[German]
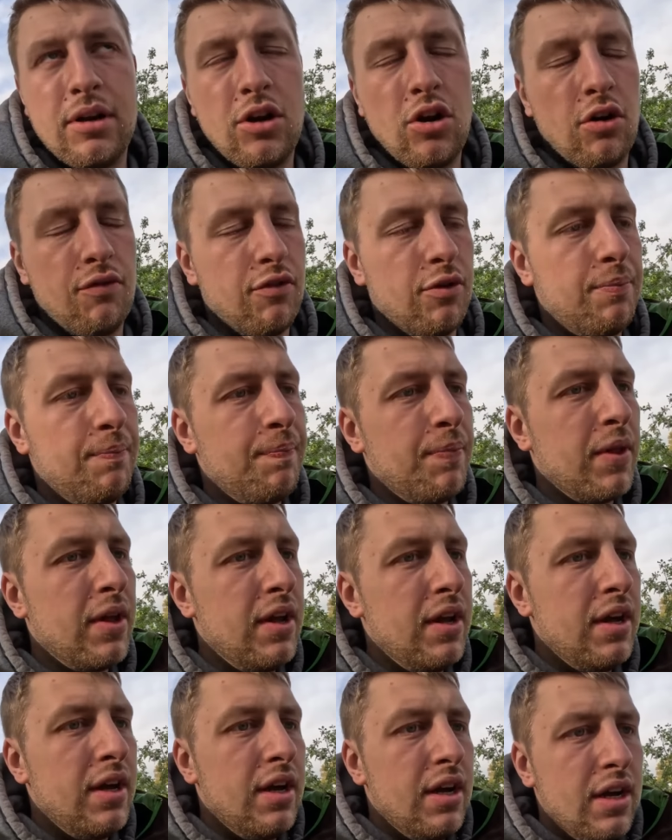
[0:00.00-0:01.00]
Ich hoffe.
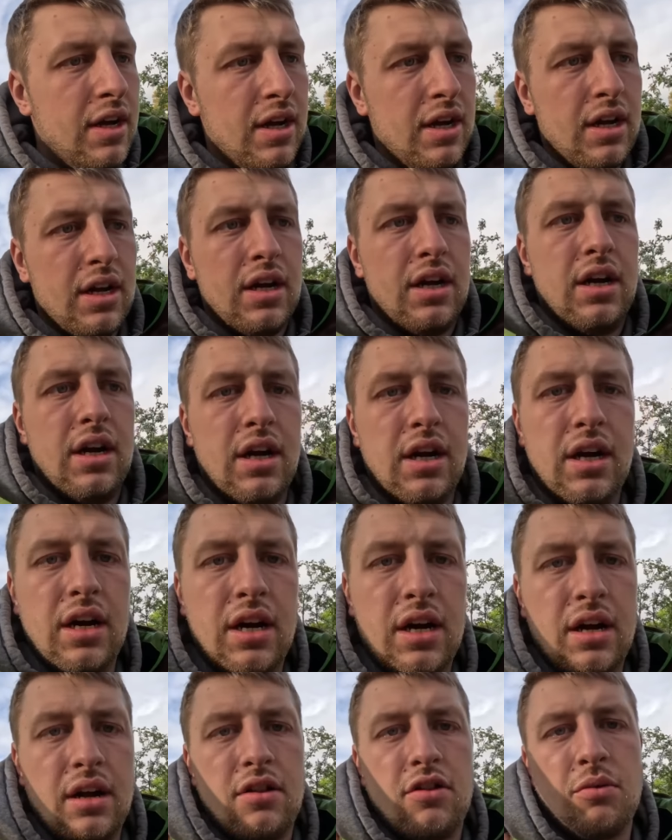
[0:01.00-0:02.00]

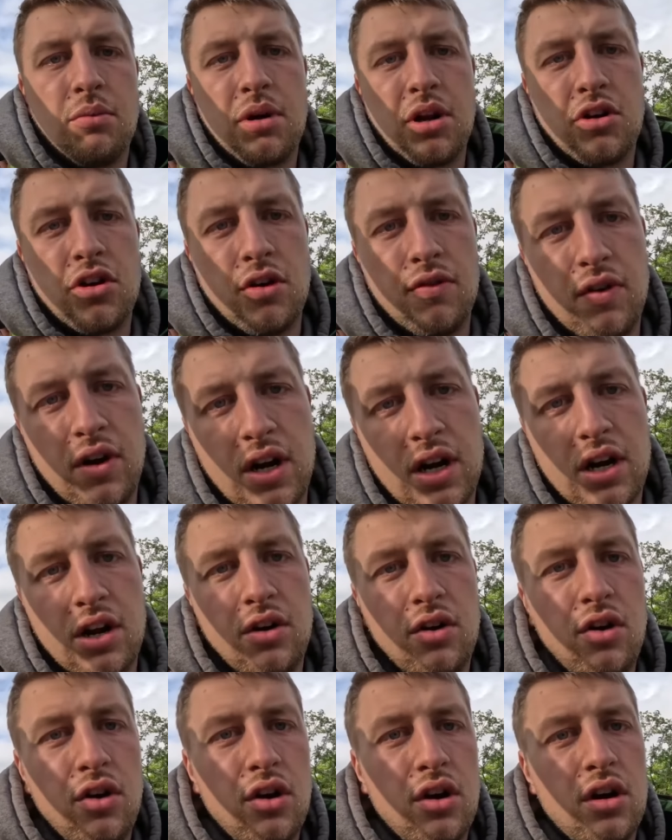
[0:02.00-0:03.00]
Äh, zum Kartoffelacker
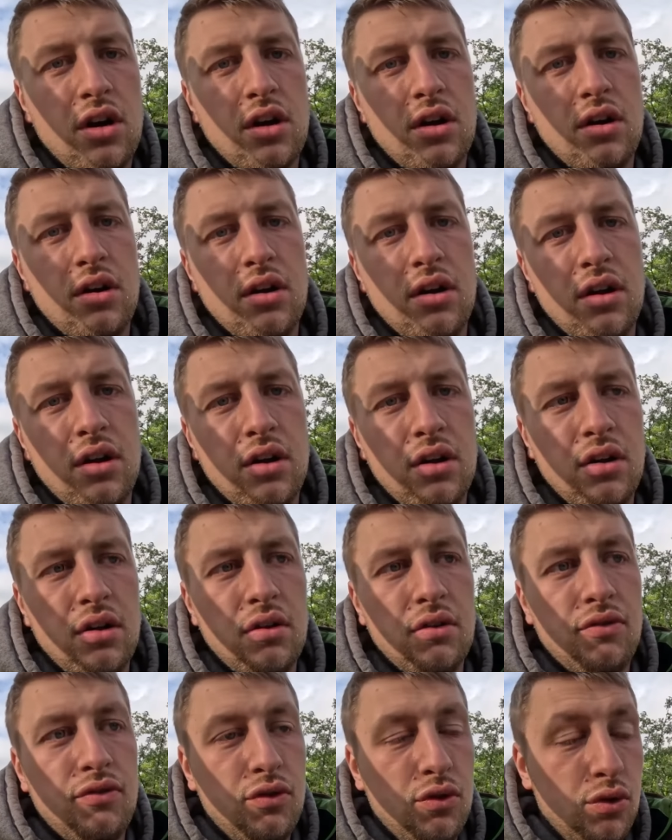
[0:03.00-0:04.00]
noch
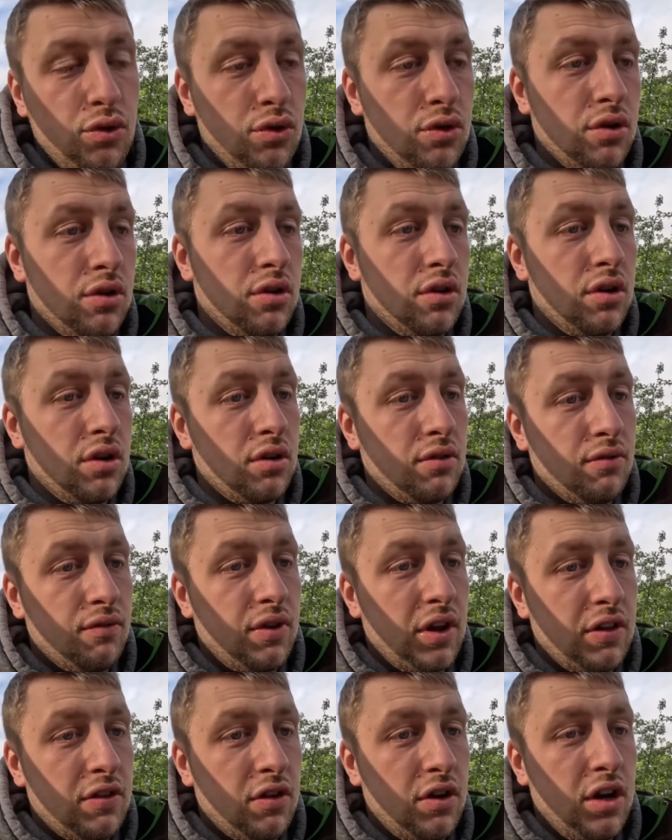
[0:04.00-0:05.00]
Flügen,
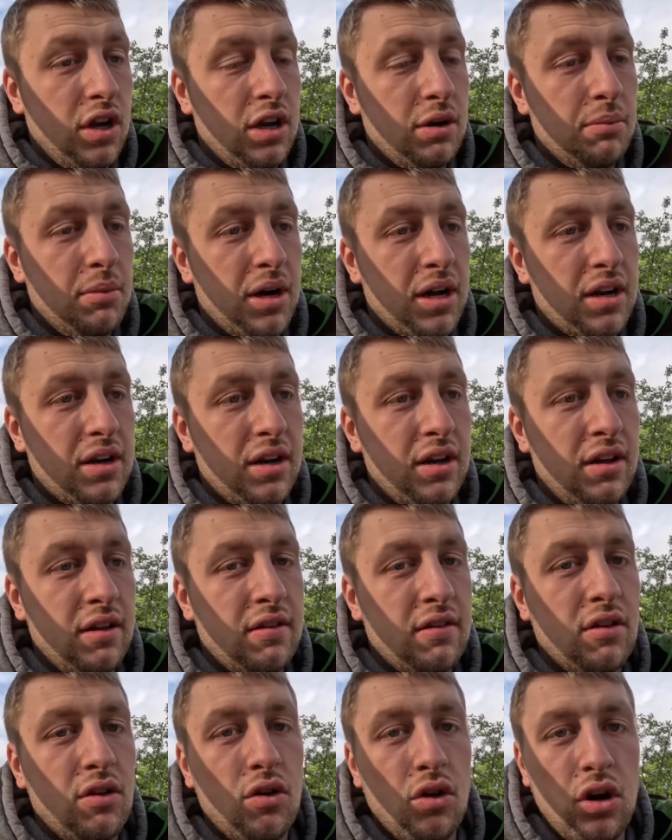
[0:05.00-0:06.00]
wenn es noch nicht gemacht
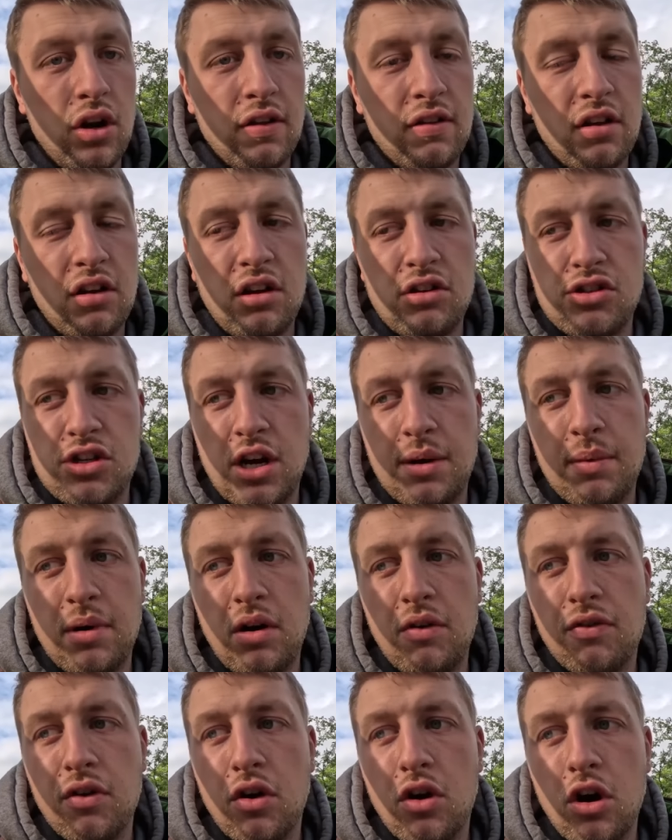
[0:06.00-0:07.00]
ist. Gülle ist da jetzt schon einmal
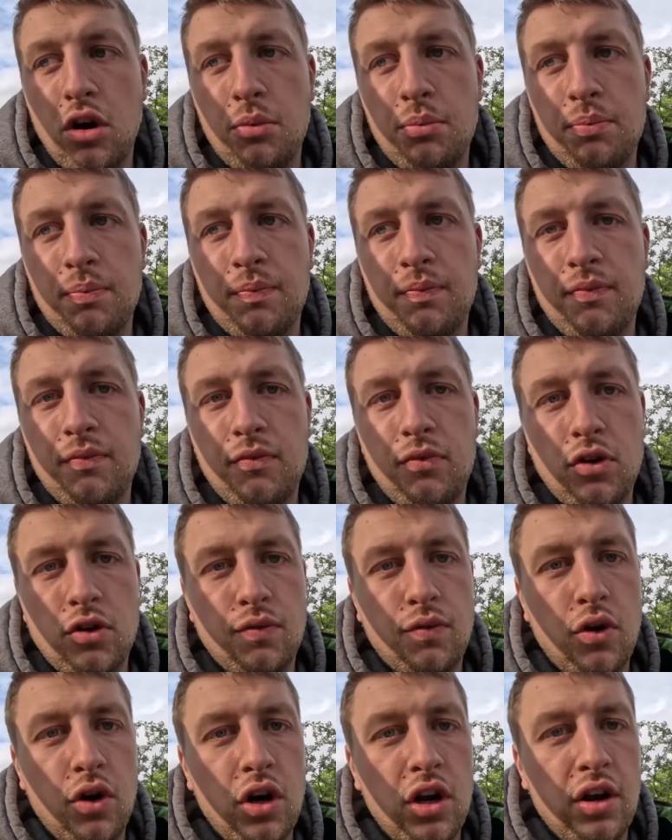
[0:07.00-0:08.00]
raufgekommen.
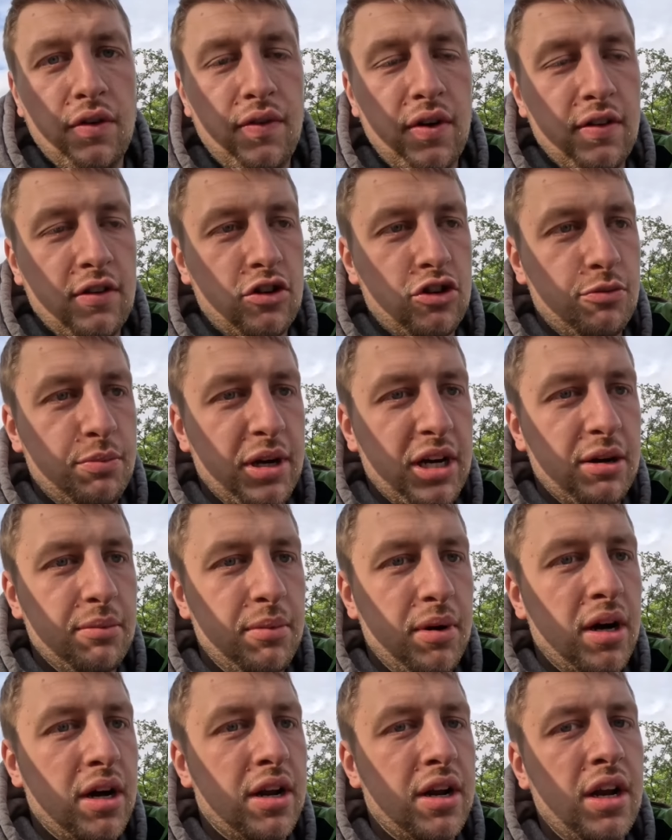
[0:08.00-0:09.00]
Wurde freundlicherweise schon
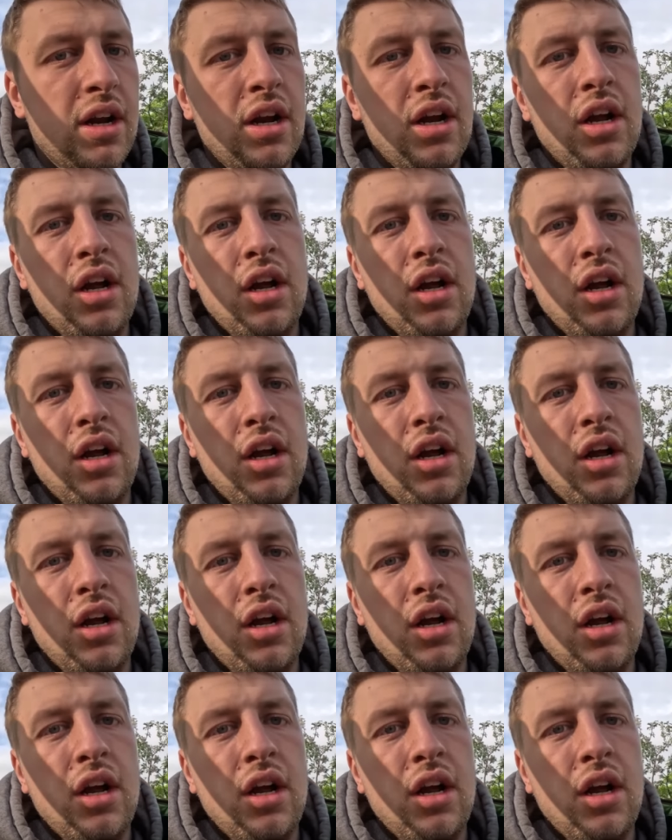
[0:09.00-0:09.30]
mitgemacht.